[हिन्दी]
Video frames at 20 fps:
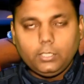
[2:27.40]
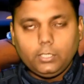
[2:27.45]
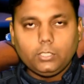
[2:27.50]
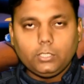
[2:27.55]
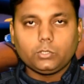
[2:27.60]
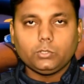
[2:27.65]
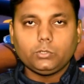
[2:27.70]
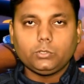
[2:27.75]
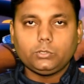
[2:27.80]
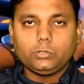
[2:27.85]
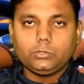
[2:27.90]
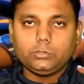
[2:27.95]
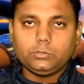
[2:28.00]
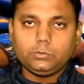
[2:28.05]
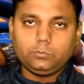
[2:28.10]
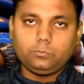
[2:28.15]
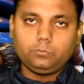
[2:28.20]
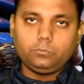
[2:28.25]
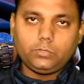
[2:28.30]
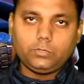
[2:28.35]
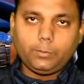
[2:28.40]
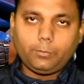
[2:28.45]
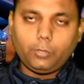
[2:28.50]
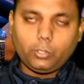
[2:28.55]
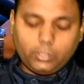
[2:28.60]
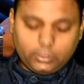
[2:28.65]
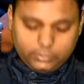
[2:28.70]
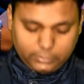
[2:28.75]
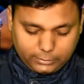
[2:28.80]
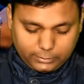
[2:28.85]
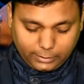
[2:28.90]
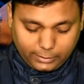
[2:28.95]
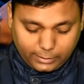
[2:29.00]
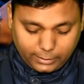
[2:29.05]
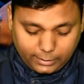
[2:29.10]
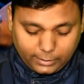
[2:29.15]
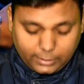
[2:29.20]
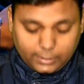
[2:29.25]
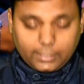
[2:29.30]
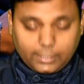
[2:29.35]
तो ये बहुत अच्छा
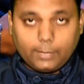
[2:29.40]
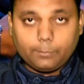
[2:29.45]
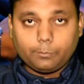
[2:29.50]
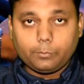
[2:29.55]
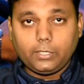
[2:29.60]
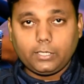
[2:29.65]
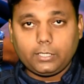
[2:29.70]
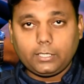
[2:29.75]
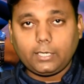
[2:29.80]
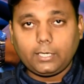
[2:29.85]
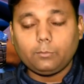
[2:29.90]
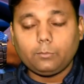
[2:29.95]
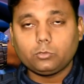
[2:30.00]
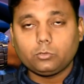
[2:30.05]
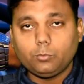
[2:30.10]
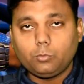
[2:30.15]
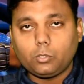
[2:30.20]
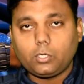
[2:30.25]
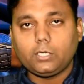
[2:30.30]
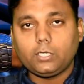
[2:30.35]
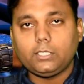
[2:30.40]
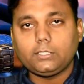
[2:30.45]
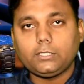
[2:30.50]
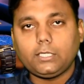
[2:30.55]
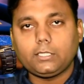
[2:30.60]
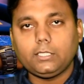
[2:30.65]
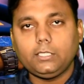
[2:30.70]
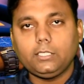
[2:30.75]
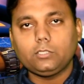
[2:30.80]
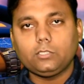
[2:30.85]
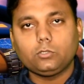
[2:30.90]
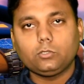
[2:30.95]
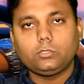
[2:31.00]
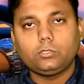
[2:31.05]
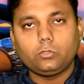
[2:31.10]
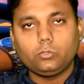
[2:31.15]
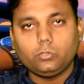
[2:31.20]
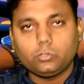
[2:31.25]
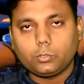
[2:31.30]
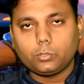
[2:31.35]
तरीका है अगर आप एट अ टाइम उसको बुक करना चाहते हैं तो
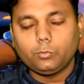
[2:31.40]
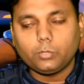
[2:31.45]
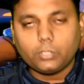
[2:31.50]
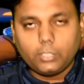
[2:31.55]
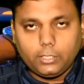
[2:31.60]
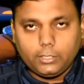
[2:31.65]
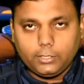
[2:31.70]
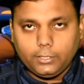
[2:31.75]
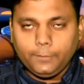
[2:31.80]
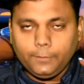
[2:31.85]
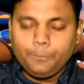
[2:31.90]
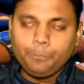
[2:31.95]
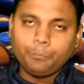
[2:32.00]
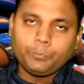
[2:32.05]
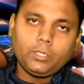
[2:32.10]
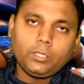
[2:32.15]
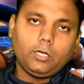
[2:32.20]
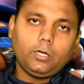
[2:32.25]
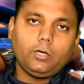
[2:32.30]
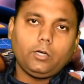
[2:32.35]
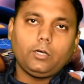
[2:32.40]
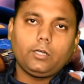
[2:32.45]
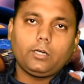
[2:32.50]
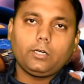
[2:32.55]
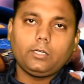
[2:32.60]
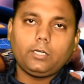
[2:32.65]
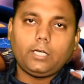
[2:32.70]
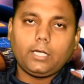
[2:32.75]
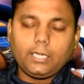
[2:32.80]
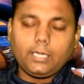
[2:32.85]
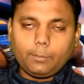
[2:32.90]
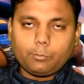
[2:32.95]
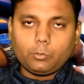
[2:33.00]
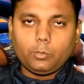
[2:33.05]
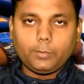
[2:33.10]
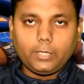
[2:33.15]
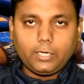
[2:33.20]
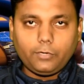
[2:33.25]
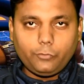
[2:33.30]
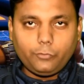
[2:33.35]
ज़रूर उसको बुक कर लीजिए और अगर आपको
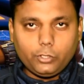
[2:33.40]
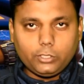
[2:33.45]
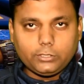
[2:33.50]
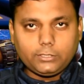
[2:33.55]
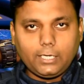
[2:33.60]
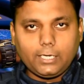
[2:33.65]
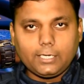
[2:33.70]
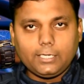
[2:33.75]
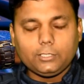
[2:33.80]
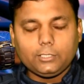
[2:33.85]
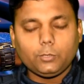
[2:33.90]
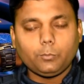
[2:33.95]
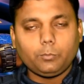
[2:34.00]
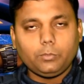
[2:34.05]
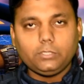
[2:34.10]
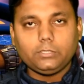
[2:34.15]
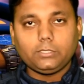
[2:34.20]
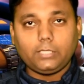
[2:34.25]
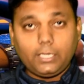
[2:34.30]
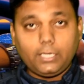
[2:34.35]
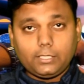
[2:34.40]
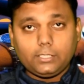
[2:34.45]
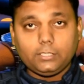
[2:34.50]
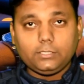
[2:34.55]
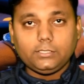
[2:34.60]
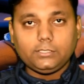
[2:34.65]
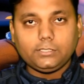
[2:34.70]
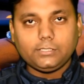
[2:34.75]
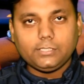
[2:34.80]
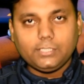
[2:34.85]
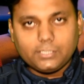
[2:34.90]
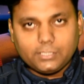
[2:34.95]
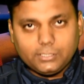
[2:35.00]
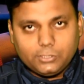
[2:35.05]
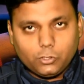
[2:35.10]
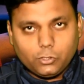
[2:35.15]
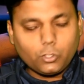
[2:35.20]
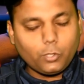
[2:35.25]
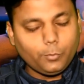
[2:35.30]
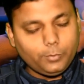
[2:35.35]
हमारे वीडियो अच्छा लगा है तो प्लीज़ लाइक कीजिए शेयर
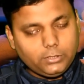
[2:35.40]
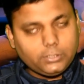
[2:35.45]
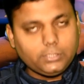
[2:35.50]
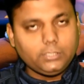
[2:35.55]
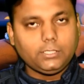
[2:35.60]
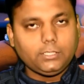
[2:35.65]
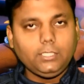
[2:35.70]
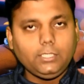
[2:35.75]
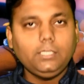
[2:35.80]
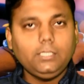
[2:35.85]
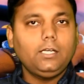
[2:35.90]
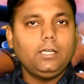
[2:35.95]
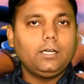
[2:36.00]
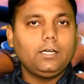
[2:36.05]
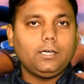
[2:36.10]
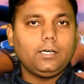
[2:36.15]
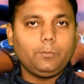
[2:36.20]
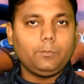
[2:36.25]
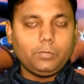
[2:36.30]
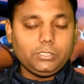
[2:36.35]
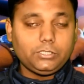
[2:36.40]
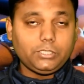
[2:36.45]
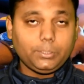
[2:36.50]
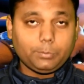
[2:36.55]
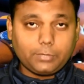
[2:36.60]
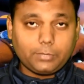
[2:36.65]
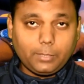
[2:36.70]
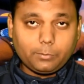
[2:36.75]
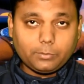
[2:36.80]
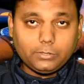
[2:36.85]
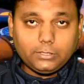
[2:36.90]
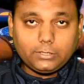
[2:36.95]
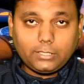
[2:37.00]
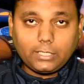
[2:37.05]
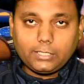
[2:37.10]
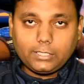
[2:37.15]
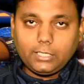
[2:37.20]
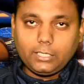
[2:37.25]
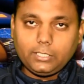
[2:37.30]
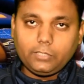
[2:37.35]
कीजिए और कमेंट कीजिए प्लीज़ सब्सक्राइब कीजिए
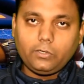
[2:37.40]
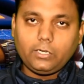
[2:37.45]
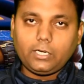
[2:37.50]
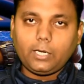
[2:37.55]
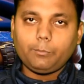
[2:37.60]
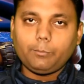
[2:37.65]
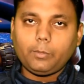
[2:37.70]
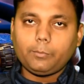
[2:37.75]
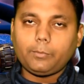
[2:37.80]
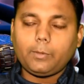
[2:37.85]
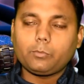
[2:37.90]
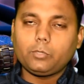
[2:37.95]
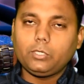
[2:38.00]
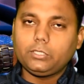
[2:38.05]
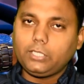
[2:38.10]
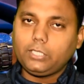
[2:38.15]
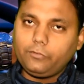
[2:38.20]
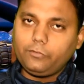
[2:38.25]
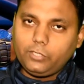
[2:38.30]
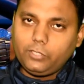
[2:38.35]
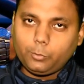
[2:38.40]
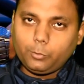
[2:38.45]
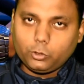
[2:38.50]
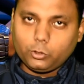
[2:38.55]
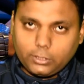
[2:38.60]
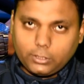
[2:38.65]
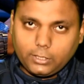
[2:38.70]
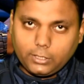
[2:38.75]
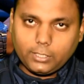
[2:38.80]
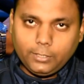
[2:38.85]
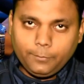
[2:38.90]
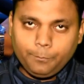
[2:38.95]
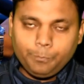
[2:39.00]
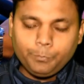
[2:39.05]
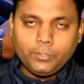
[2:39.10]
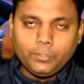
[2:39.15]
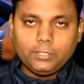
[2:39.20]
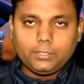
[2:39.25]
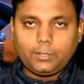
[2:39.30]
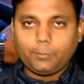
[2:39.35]
ताकि आने वाले टाइम में हम आपको ऐसे ही वीडियो पहुँचाते रहें
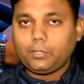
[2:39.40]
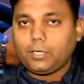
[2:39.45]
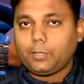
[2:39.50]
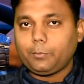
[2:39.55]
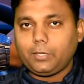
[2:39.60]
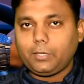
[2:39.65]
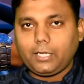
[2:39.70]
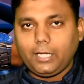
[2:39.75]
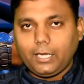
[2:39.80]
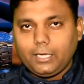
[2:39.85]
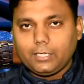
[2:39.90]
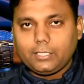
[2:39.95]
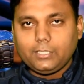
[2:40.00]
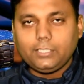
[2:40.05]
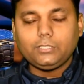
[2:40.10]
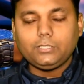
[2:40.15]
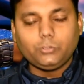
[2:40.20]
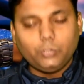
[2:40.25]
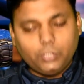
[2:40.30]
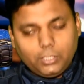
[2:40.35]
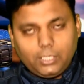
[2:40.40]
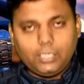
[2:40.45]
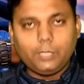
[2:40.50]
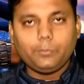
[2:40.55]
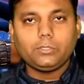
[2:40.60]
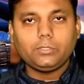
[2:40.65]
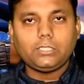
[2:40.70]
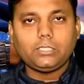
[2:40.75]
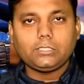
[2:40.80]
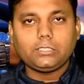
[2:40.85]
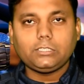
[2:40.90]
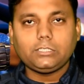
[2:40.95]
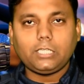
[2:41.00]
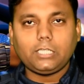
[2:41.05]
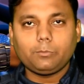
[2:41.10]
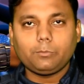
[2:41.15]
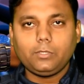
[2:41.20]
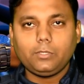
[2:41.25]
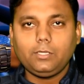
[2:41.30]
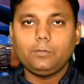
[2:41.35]
तब तक अपना ख्याल रखिए जुड़े रहिए जी के
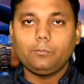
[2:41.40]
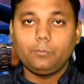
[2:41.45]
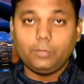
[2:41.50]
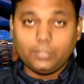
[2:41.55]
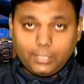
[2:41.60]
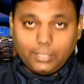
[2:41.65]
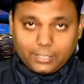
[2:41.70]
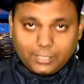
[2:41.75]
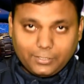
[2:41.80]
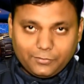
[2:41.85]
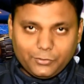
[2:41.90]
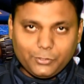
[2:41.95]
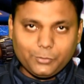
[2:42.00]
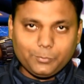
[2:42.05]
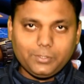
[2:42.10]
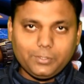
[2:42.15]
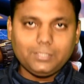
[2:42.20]
साथ में मिलते हैं अगले वीडियो में